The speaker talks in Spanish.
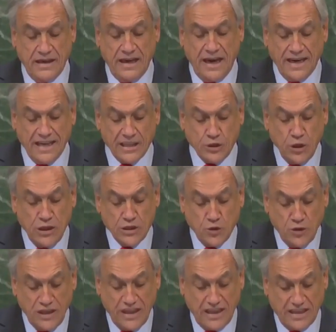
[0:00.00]
Las Naciones
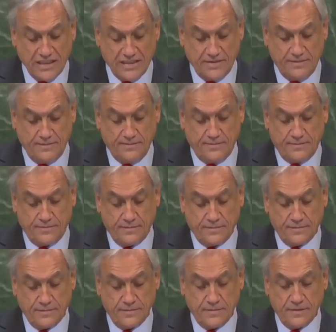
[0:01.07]
Unidas,
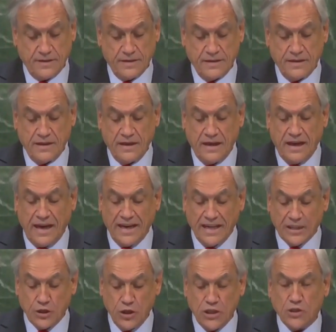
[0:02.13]
las
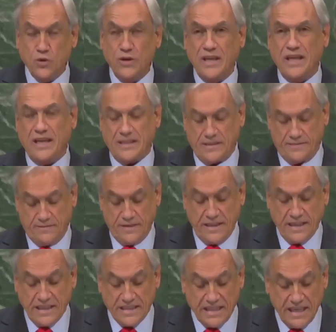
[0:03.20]
Naciones Unidas,
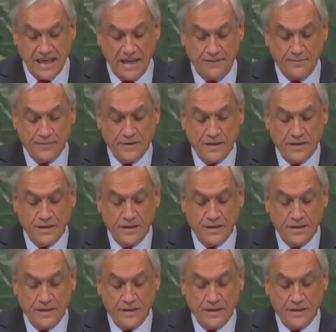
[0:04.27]
y quisiera